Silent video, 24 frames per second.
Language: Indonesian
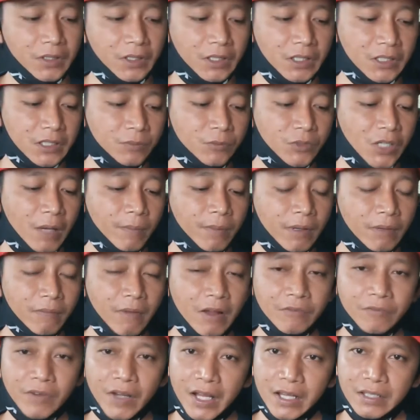eh, semoga
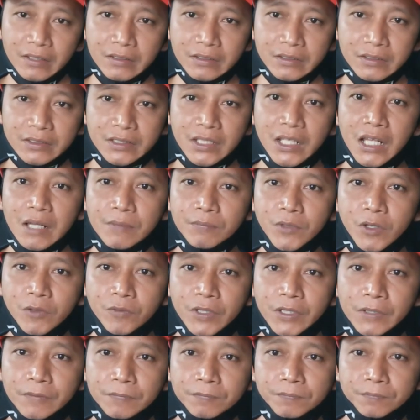bermanfaat salam
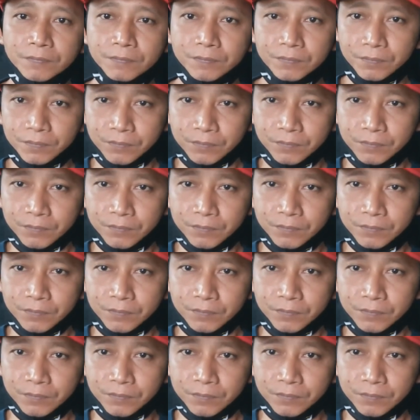profit